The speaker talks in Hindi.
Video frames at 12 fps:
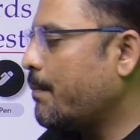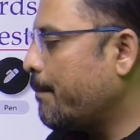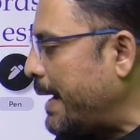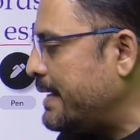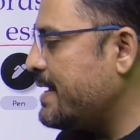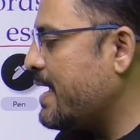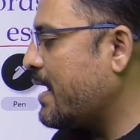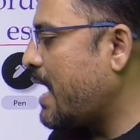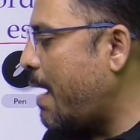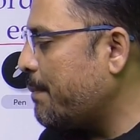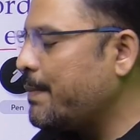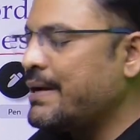बैठी है
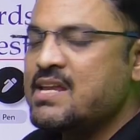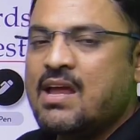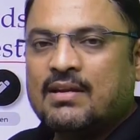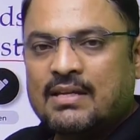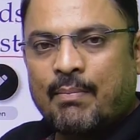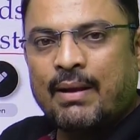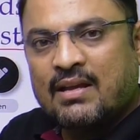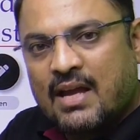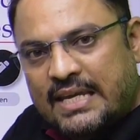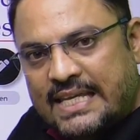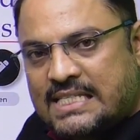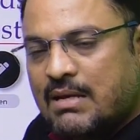कहाँ पे बैठी है टेबल के
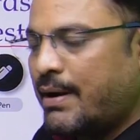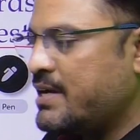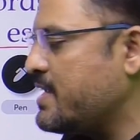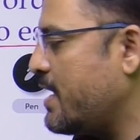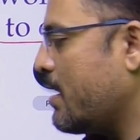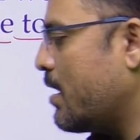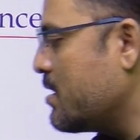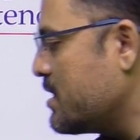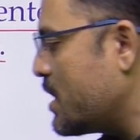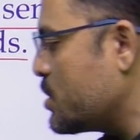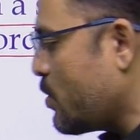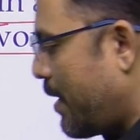नीचे बैठी है अंडर जो है